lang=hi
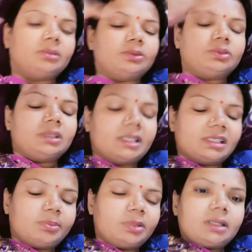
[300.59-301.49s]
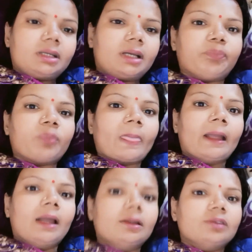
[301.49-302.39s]
उसकी रेसिपी ठीक है
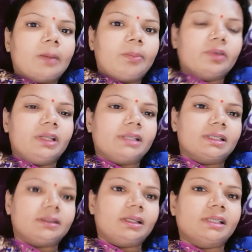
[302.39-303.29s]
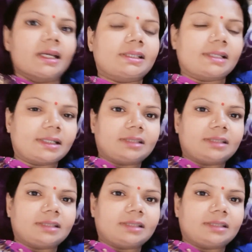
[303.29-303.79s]
तो आप लोग देख सकते हैं जाके चेक कर